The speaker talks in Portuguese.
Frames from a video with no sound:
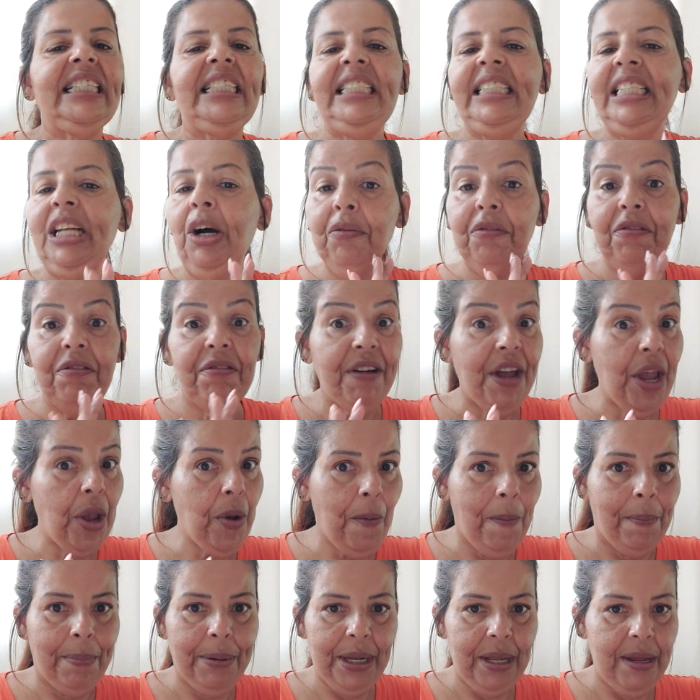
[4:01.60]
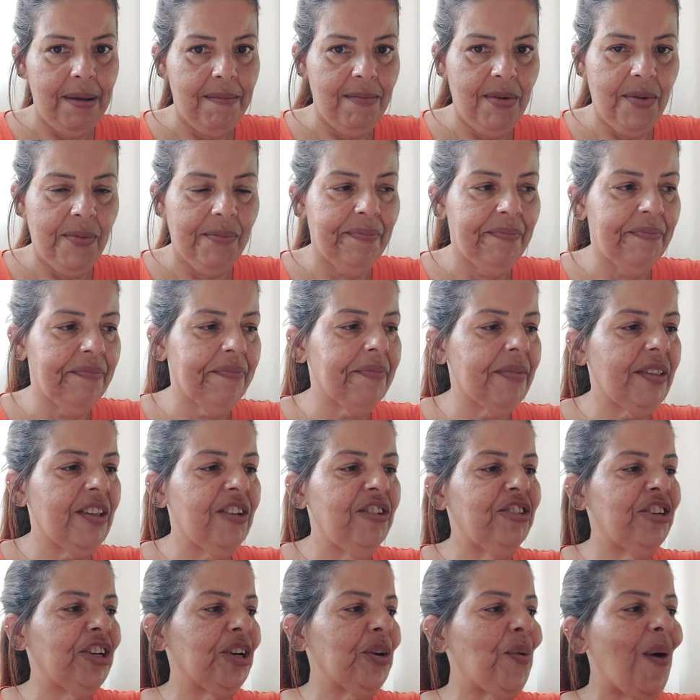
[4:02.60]
e não veio o prêmio
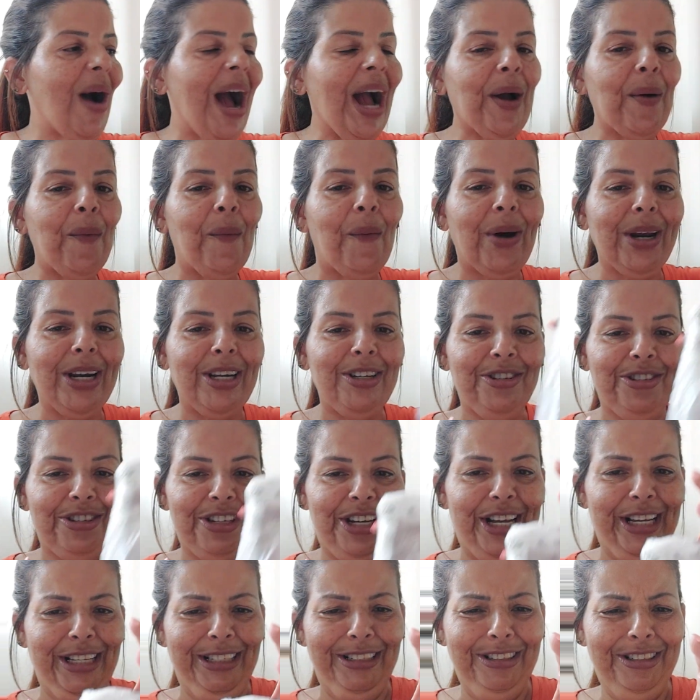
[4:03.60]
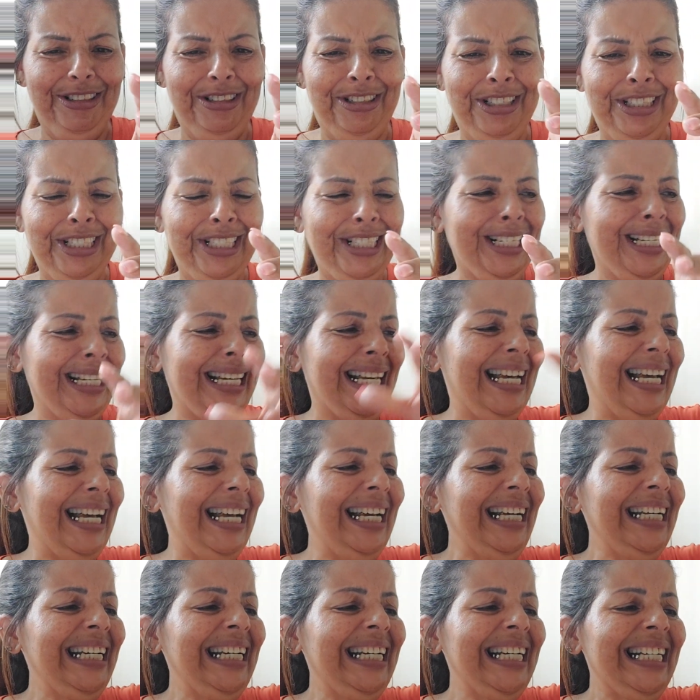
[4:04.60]
Chegou agora, gente.
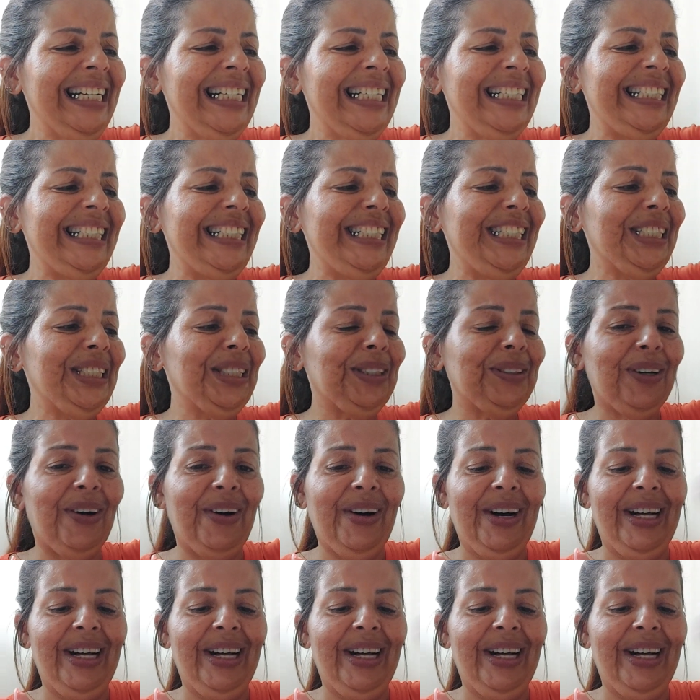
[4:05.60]
Lindo,